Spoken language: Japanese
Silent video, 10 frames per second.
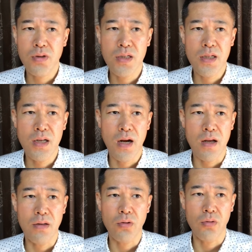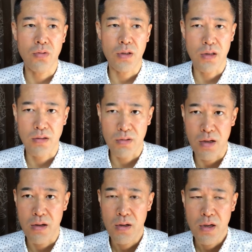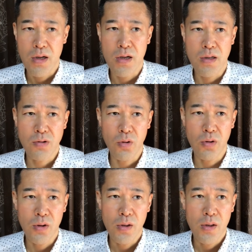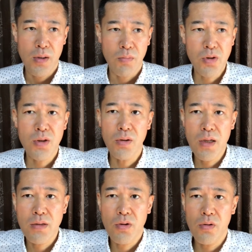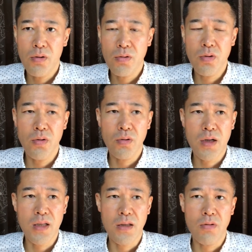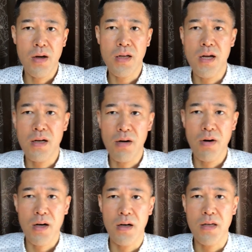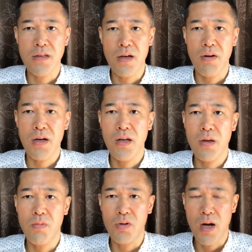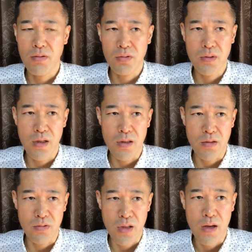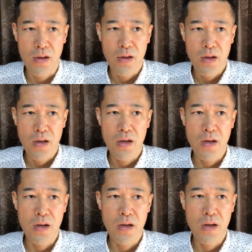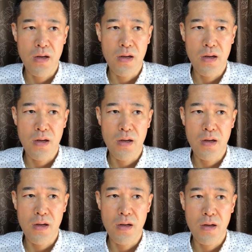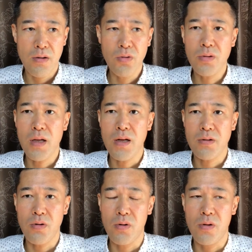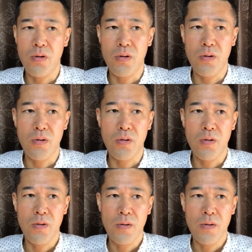思議な縁というかですね、もちろんねその方とは喧嘩別れしたわけでもなくてですね、言うたらその